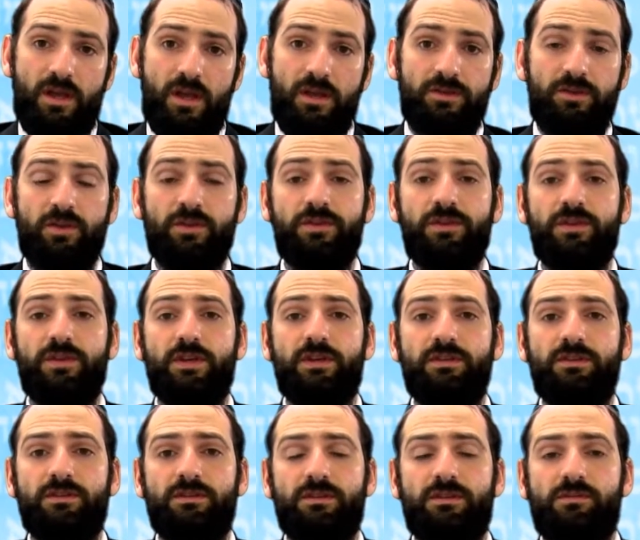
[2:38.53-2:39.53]

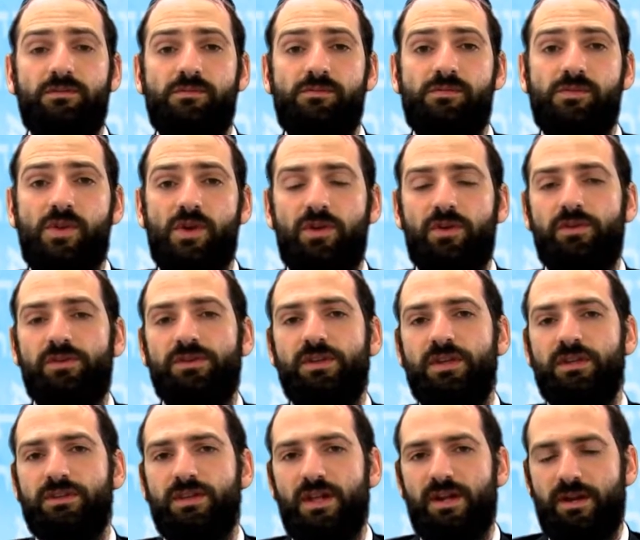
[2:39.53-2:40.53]
Entonces nos
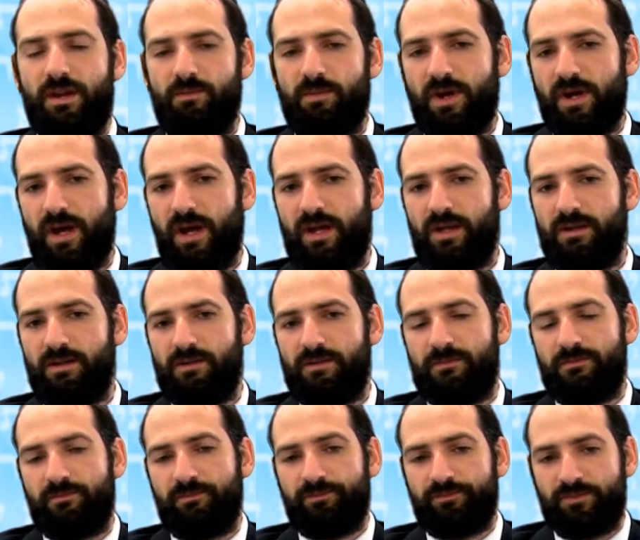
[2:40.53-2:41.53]
contesta el Ramjal,
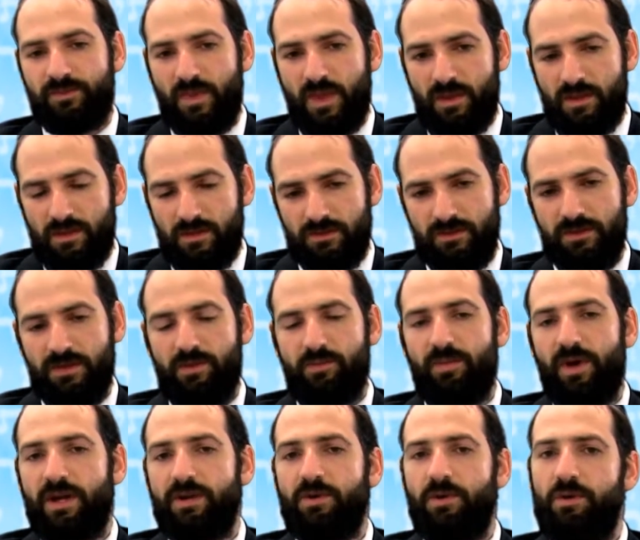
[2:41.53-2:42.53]
sin
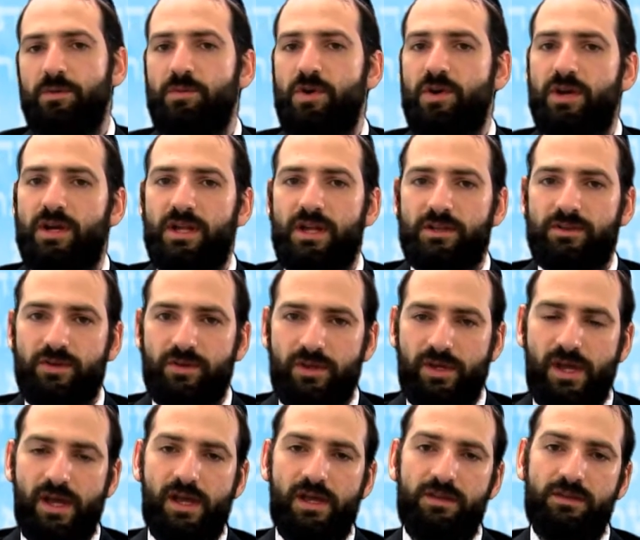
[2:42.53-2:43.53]
embargo vemos que la
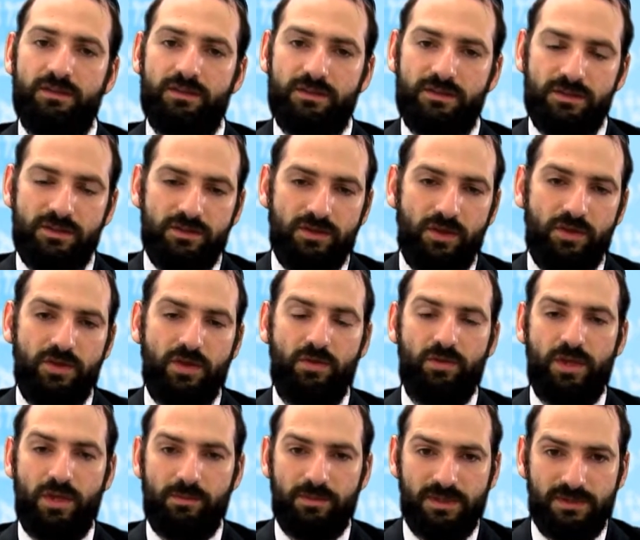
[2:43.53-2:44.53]
Torá sí nos dio
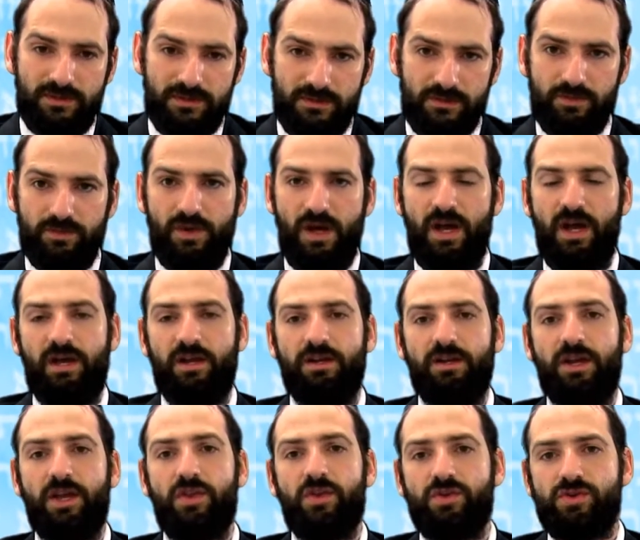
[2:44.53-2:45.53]
una mitzvah,
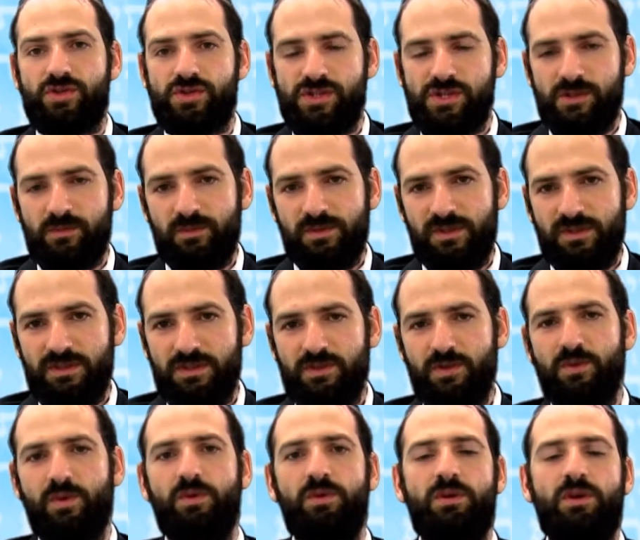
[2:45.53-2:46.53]
que doshim
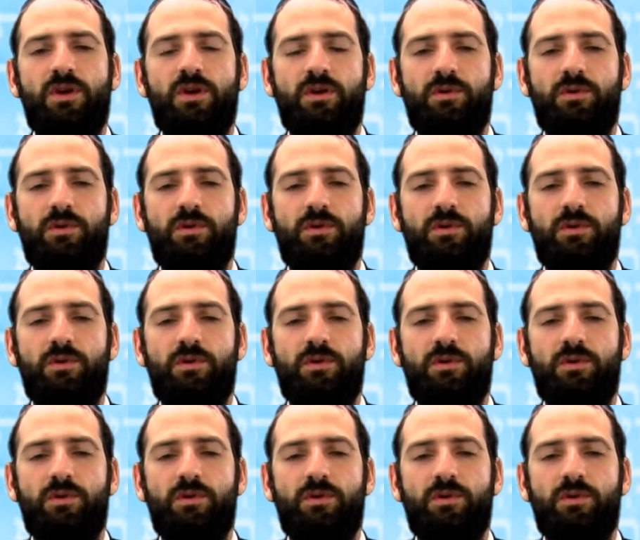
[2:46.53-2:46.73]
tiu,